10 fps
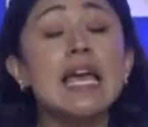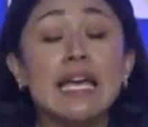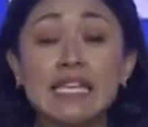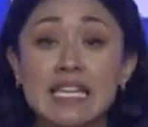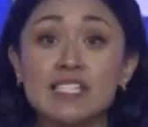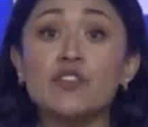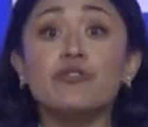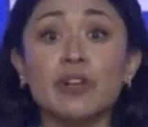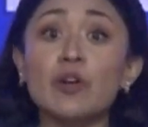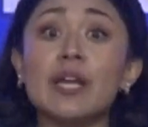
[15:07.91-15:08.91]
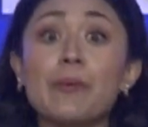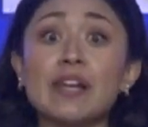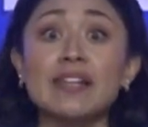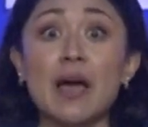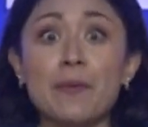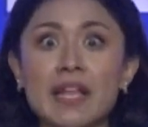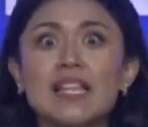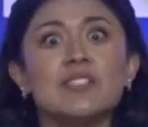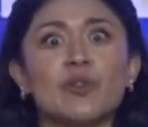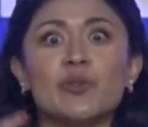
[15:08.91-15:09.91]
Y eso fue lo que Bernabé
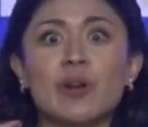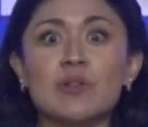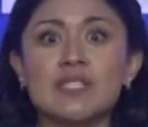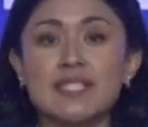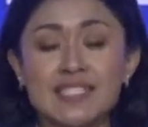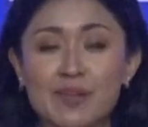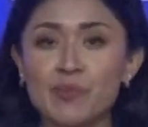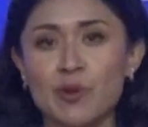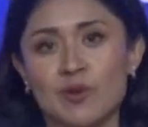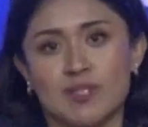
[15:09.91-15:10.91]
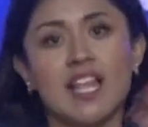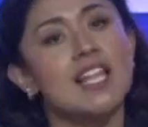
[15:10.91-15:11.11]
les contó a los discípulos.